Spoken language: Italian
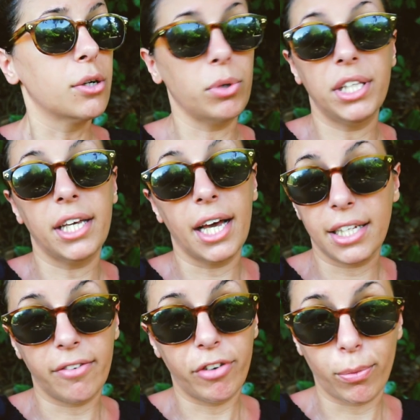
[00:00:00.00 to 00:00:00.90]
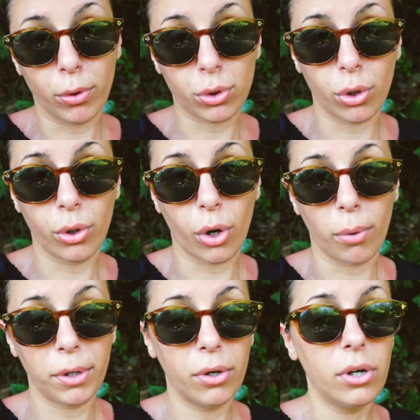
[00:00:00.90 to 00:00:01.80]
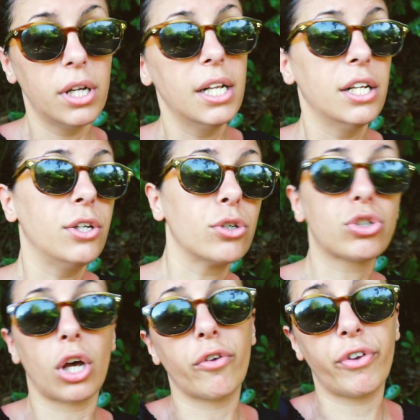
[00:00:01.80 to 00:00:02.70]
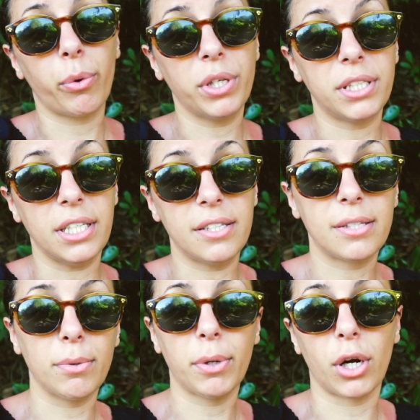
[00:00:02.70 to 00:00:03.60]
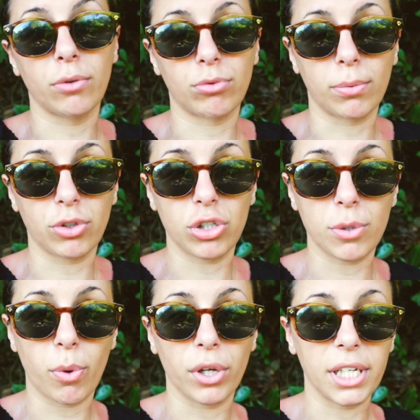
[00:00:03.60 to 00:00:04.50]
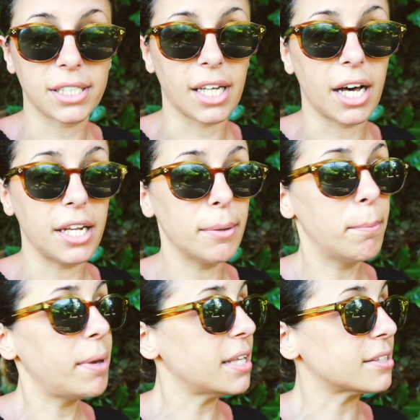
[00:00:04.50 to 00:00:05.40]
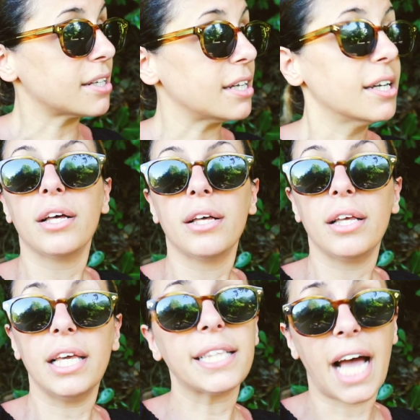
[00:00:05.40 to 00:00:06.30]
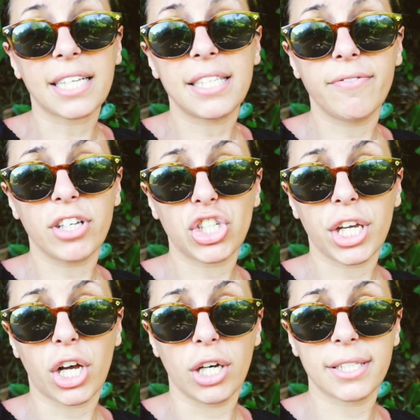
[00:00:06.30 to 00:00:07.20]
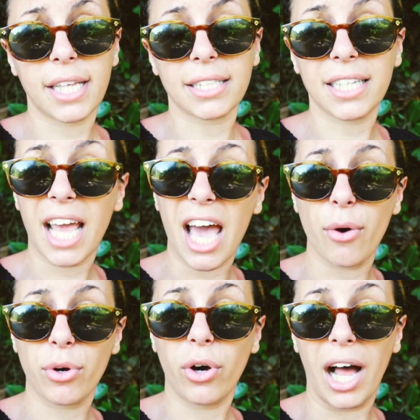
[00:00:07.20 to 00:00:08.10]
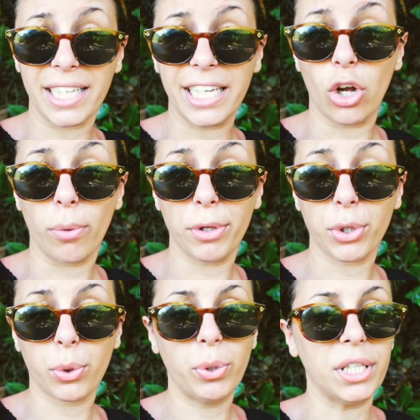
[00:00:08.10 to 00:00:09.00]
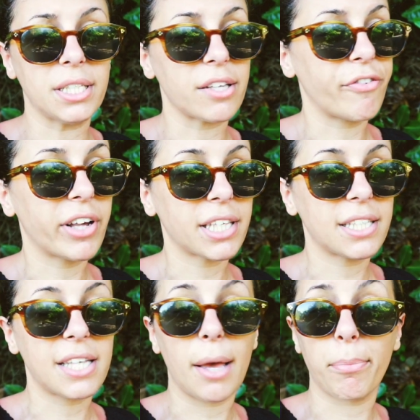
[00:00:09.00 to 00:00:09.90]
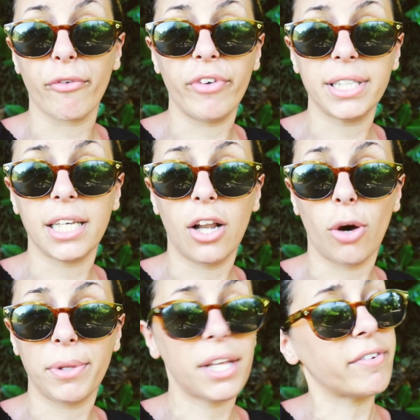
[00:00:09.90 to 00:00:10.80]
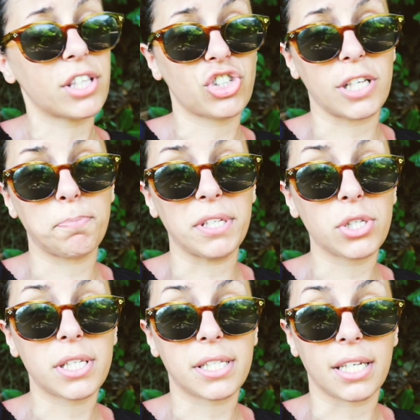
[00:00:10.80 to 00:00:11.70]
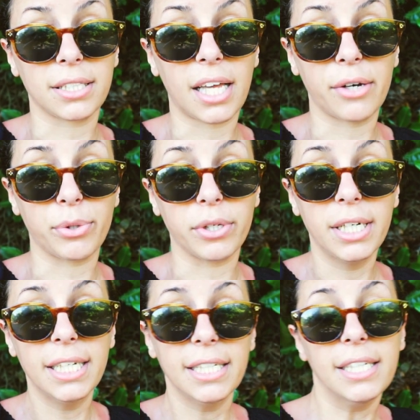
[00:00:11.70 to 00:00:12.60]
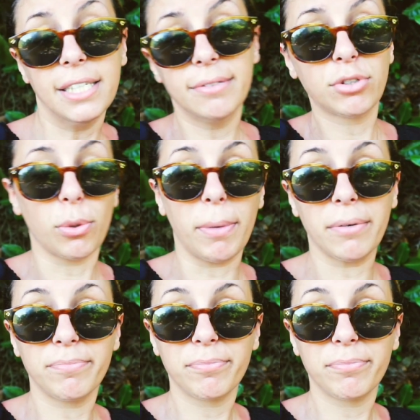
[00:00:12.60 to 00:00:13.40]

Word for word: quindi è davvero molto economico non sono frequentissimi, però insomma ci si può adattare. Mentre il taxi invece costa 3 euro al chilometro, quindi se fate ad esempio 20 km avete già speso 60 euro. Insomma,